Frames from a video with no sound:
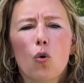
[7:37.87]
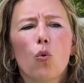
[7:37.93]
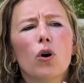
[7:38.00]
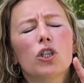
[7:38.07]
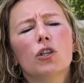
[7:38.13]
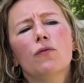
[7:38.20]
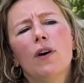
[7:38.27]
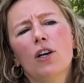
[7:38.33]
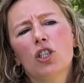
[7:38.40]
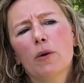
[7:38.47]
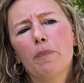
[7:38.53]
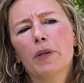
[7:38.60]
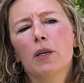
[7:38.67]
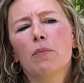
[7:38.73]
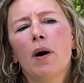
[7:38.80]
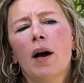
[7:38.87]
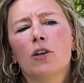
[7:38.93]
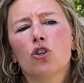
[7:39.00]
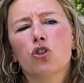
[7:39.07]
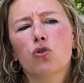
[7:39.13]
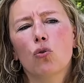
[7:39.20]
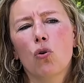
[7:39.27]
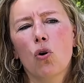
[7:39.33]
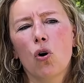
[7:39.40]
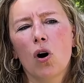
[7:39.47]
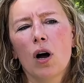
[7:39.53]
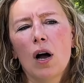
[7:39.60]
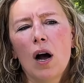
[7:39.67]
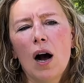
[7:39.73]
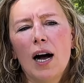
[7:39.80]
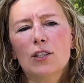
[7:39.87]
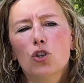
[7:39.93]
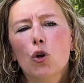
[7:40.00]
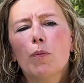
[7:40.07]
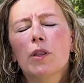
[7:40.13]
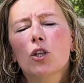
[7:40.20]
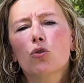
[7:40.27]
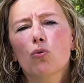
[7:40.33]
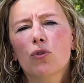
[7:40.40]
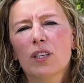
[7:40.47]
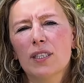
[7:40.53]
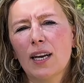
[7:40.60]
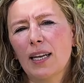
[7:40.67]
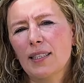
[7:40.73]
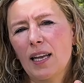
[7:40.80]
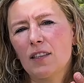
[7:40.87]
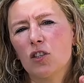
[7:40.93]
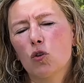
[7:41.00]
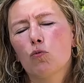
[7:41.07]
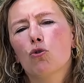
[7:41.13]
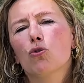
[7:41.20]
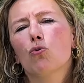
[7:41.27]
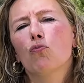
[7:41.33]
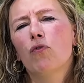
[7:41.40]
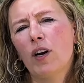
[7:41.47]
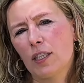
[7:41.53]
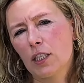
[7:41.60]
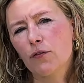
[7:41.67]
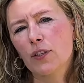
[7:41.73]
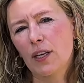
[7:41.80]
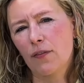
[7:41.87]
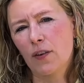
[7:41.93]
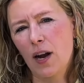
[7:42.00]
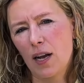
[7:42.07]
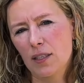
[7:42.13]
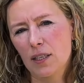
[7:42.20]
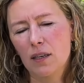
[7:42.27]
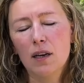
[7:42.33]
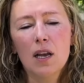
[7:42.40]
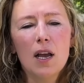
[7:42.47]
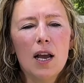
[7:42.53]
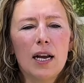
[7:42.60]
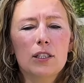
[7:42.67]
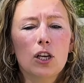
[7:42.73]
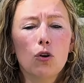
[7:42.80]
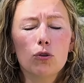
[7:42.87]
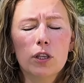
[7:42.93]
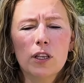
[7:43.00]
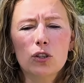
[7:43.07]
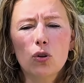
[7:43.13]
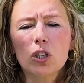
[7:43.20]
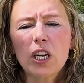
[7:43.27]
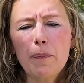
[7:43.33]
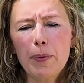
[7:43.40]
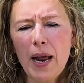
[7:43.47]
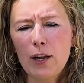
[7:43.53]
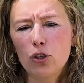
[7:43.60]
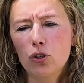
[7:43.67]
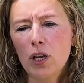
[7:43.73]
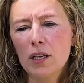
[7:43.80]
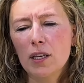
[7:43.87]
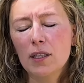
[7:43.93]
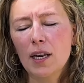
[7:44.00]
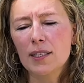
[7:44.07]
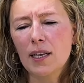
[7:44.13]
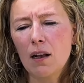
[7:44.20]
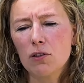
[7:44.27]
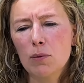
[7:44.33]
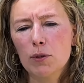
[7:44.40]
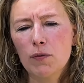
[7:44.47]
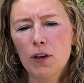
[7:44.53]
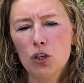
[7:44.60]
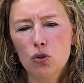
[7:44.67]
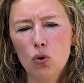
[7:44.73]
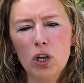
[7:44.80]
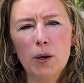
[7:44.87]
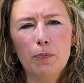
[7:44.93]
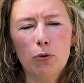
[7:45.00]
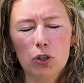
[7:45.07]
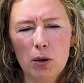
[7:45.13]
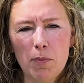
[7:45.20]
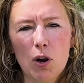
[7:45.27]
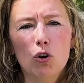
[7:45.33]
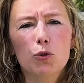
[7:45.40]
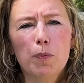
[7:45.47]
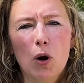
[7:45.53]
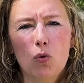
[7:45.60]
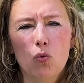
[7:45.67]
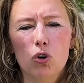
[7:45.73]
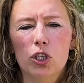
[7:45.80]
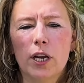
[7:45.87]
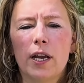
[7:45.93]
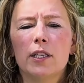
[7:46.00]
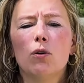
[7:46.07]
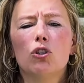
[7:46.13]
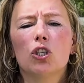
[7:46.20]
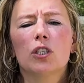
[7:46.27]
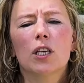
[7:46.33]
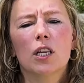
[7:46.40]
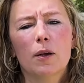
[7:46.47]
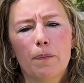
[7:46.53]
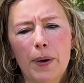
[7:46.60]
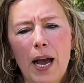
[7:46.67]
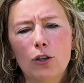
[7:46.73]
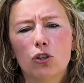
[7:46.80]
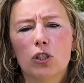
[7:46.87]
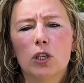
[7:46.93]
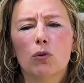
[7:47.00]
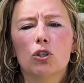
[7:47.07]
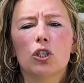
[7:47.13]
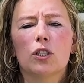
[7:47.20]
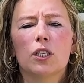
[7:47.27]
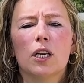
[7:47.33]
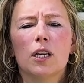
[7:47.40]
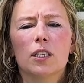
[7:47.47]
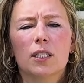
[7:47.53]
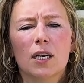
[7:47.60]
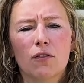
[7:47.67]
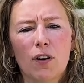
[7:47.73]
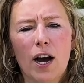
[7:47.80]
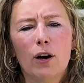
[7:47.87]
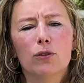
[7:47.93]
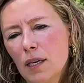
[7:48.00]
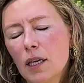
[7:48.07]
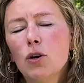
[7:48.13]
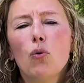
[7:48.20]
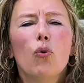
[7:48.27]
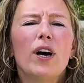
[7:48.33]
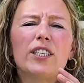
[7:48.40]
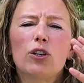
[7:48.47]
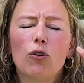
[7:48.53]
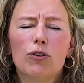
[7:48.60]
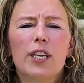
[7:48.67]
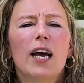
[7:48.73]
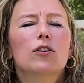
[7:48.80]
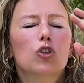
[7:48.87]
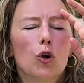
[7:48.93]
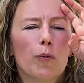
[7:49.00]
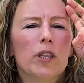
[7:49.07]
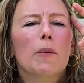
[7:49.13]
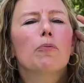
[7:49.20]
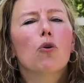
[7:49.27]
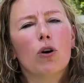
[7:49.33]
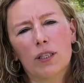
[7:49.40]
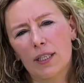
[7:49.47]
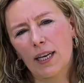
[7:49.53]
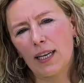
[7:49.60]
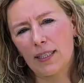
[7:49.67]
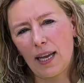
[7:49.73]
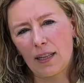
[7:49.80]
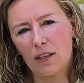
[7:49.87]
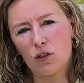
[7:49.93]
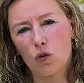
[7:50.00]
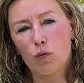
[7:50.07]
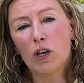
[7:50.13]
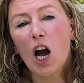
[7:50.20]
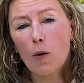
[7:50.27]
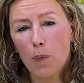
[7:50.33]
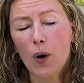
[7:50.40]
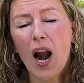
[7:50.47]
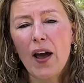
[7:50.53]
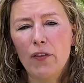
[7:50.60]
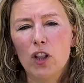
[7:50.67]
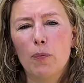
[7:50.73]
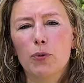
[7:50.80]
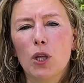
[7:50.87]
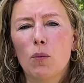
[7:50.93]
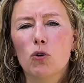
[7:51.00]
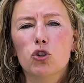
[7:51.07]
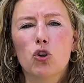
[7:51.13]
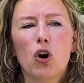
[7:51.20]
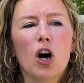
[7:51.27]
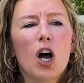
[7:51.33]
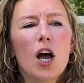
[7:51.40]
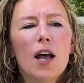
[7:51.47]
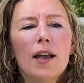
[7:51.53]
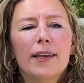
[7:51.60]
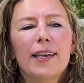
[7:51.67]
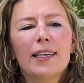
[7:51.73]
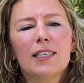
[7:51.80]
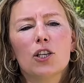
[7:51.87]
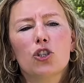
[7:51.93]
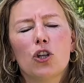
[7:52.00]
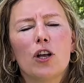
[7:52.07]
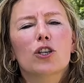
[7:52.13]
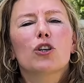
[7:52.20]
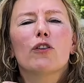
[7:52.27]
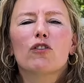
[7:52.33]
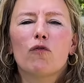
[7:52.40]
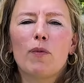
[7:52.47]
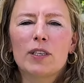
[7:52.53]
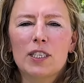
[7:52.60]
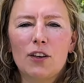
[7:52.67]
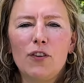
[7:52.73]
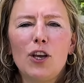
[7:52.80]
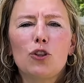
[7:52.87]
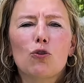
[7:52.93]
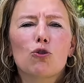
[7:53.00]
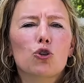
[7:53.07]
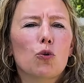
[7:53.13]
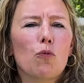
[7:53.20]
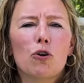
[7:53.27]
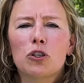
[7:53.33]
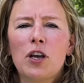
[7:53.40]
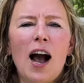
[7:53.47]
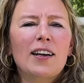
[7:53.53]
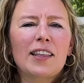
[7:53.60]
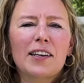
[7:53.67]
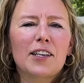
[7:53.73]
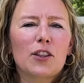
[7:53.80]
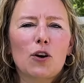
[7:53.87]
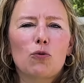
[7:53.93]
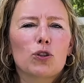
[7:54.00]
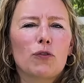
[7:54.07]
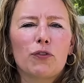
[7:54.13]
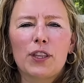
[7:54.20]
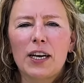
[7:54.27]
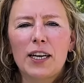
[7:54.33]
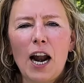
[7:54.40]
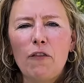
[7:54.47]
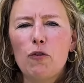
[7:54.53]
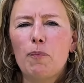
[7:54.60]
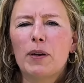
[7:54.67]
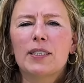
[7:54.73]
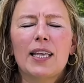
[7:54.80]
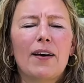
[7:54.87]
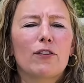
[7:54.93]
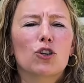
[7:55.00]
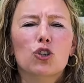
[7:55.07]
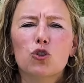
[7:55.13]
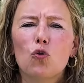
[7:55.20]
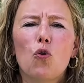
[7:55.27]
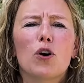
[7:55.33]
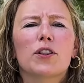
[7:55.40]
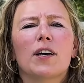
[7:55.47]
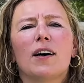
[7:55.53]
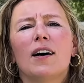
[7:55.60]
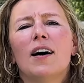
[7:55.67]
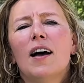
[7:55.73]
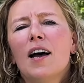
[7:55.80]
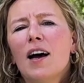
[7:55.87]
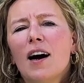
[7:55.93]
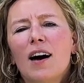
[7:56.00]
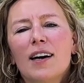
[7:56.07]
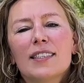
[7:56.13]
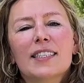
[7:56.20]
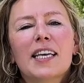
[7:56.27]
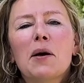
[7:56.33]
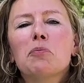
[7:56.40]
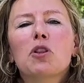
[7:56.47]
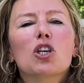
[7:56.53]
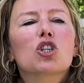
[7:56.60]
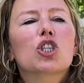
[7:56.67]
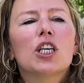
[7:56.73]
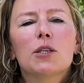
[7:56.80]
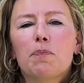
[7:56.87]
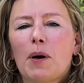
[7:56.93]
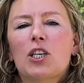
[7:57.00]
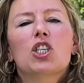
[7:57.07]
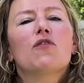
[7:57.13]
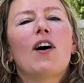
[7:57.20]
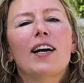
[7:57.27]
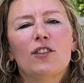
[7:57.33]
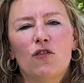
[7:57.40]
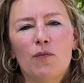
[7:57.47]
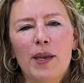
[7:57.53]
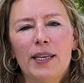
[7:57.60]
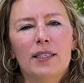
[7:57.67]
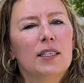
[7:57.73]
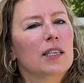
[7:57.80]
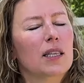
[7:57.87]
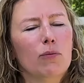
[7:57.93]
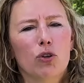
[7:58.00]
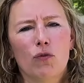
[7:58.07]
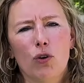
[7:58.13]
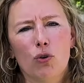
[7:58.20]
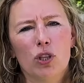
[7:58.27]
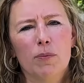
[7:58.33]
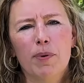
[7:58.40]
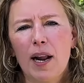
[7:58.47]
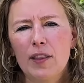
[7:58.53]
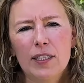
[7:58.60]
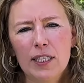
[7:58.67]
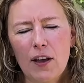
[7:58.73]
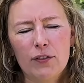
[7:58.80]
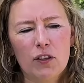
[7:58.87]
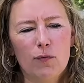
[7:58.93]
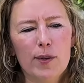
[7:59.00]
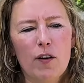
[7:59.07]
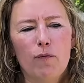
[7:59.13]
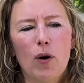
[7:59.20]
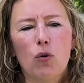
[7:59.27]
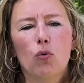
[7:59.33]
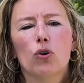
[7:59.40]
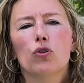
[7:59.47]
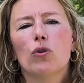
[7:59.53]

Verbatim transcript: Очень важно понимать, что особенно трудно с доказательствами у выходцев с Кавказа. Эти люди настолько прячутся, они когда рассказывают нам свои истории, просто мороз по коже. И они очень сильно прячутся и очень сильно скрываются. И у этих людей особенно плохо с доказательствами, как правило, потому что если человек живет в Москве, то он еще может как-то где-то какую-то фотографию поставить, что-то, а, с кем-то жить, проживать вместе. Это мой двоюродный брат, оставьте меня в покое.